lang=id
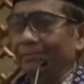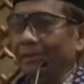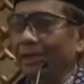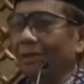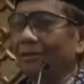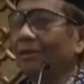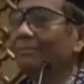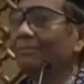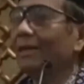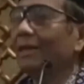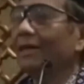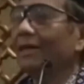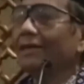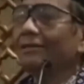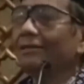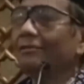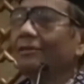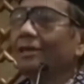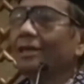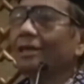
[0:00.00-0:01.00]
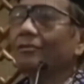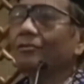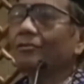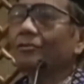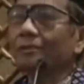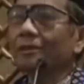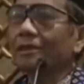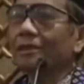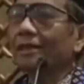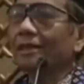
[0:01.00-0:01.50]
Allah melaknat orang
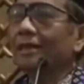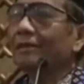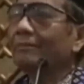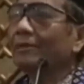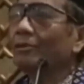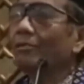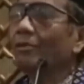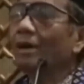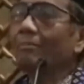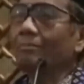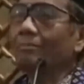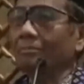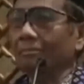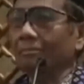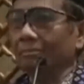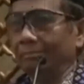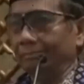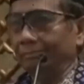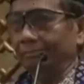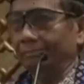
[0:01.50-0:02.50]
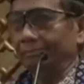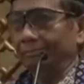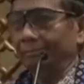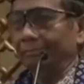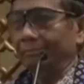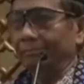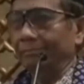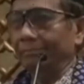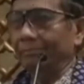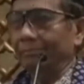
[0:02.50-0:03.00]
korupsi dan menyuap.
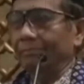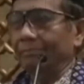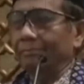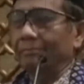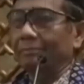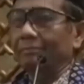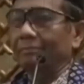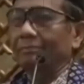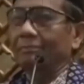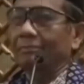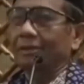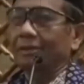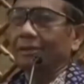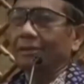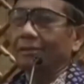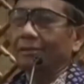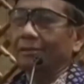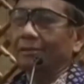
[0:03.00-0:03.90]
Gitu.